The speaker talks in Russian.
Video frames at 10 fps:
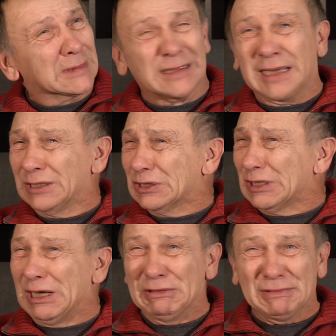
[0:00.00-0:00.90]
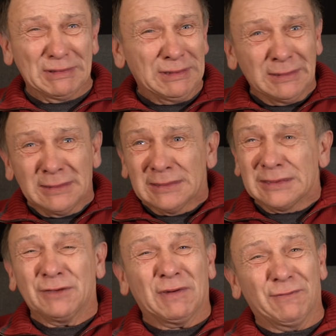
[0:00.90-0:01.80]
Я не знаю.
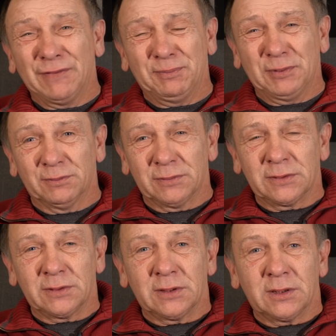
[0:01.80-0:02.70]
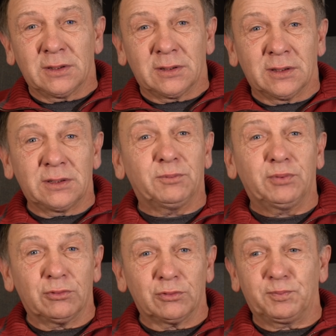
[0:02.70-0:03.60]
Давай выпьем. Они
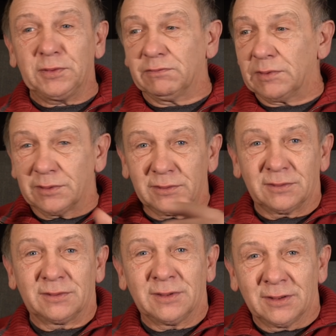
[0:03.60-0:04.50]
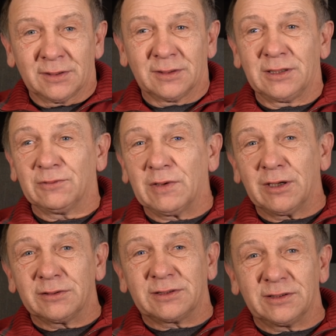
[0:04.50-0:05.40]
берут пиво,
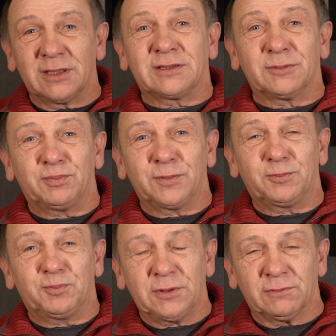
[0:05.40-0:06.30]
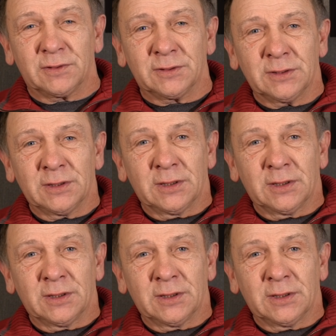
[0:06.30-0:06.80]
наливают, садятся пить пиво.